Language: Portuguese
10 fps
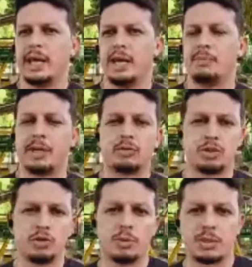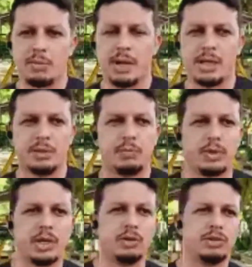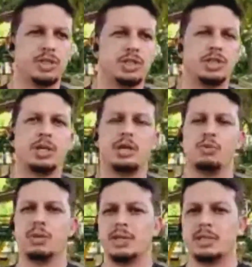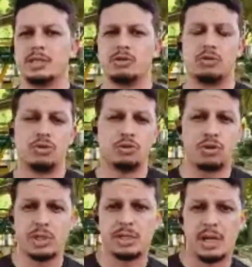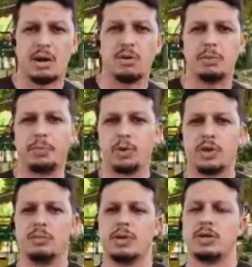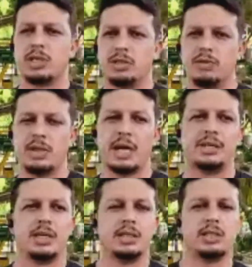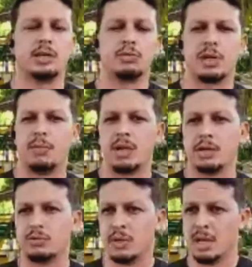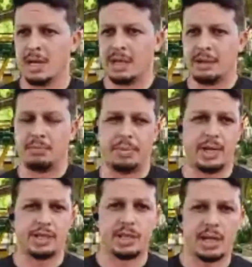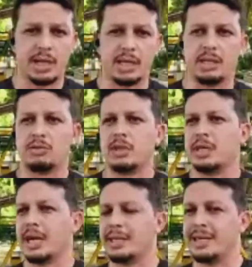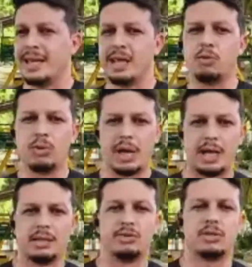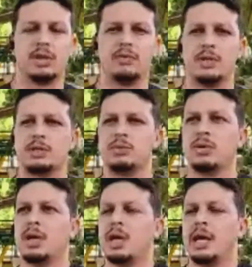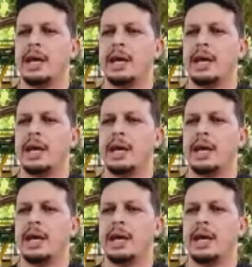é, mas continuamos trabalhando, porque não existe nenhuma decisão judicial que proíba a nossa atividade. Estamos trabalhando perante a lei, não tem nada irregular no serviço.